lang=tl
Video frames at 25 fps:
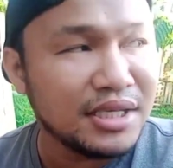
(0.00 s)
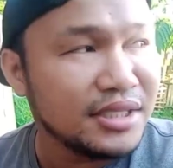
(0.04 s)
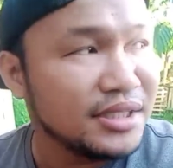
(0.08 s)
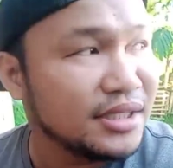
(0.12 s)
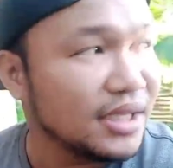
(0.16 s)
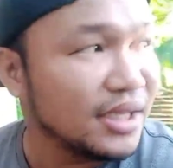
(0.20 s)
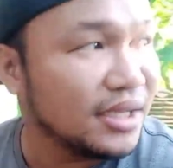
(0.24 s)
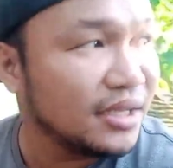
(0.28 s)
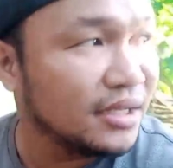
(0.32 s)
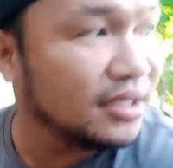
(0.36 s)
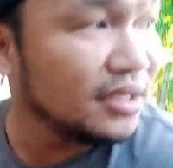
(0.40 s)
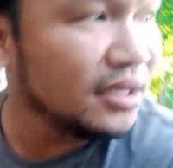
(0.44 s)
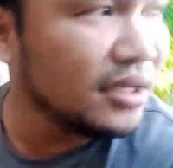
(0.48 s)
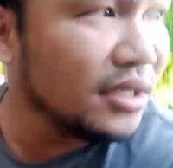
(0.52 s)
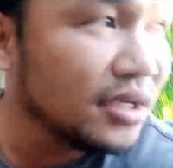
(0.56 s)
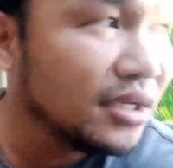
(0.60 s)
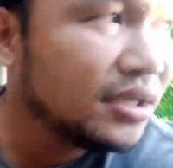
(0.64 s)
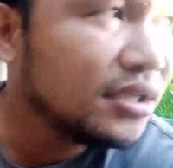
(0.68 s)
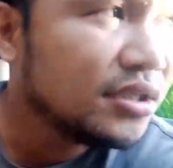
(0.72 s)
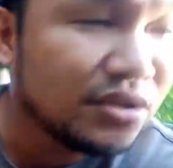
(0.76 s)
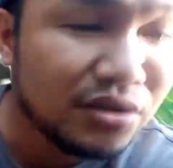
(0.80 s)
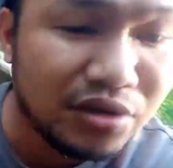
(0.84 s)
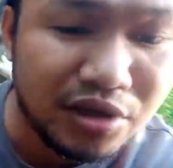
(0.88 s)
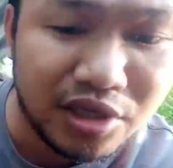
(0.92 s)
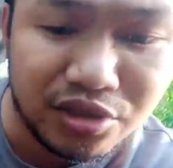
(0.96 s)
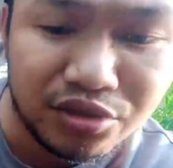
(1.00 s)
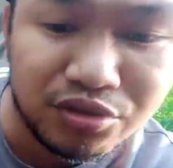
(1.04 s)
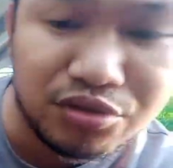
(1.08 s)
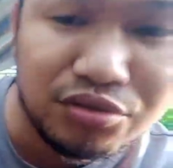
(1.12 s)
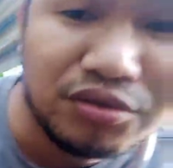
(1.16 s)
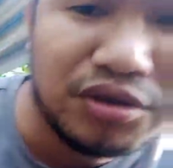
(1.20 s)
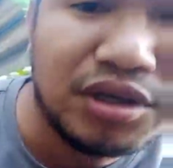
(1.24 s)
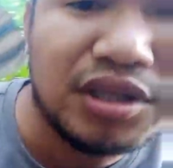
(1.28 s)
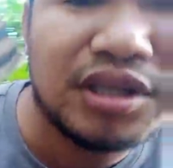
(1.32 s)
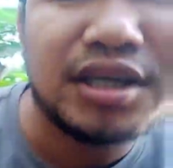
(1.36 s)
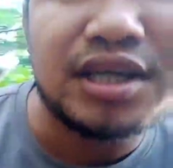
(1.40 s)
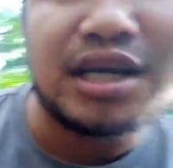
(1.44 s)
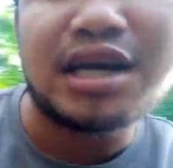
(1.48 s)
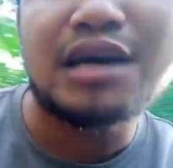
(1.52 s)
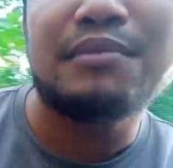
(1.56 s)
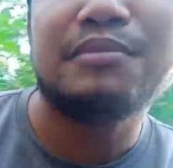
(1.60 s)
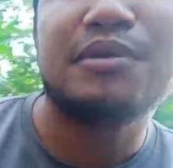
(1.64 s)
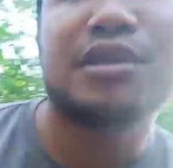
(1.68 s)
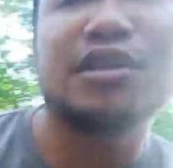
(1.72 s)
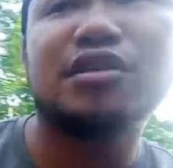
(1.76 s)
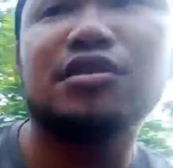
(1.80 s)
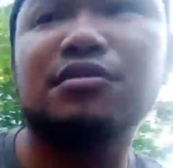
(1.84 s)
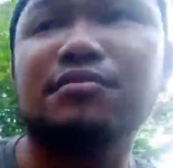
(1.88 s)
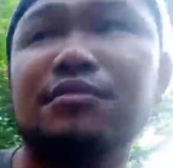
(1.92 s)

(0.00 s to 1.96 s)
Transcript: kanya. So ito yung ginagamit